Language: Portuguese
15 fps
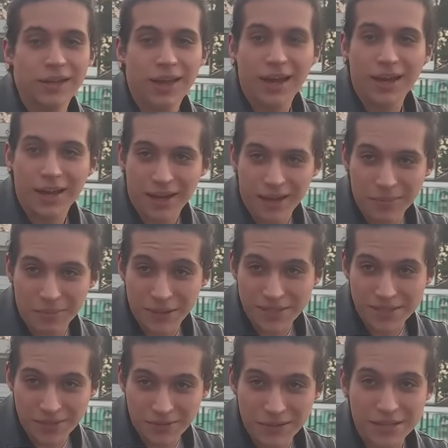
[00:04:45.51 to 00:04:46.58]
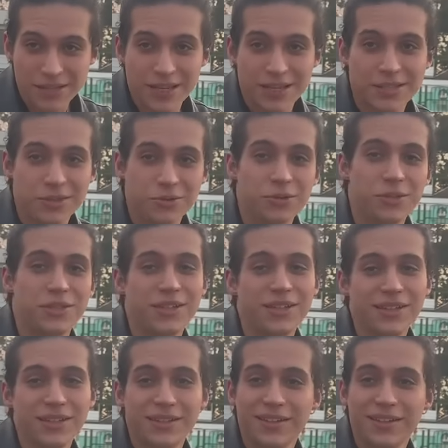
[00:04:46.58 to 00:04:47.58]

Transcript: E aí Carol precisa fazer a cirurgia.